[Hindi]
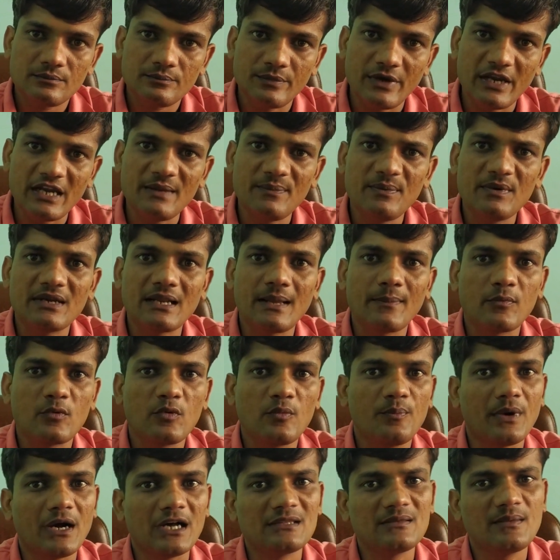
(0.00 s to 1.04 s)
बेनिफिट
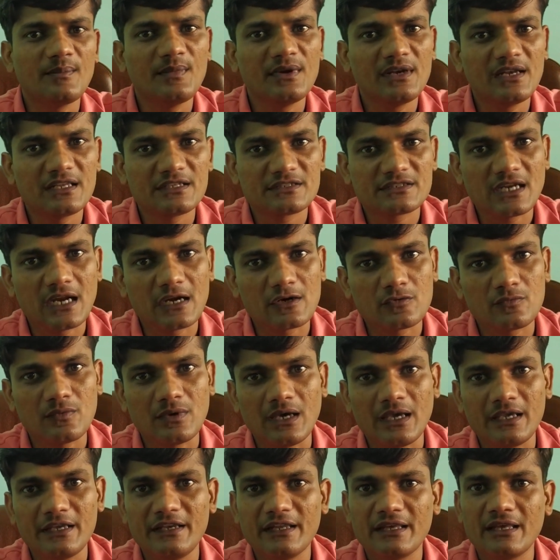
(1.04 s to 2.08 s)
आपको बाद में मिलना स्टार्ट
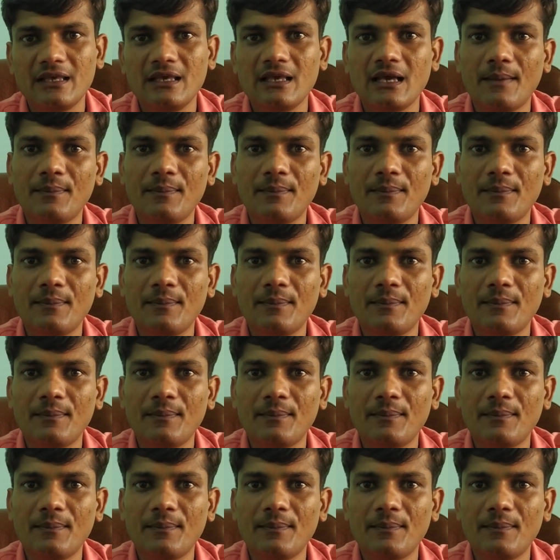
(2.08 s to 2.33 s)
हुआ है यानी कि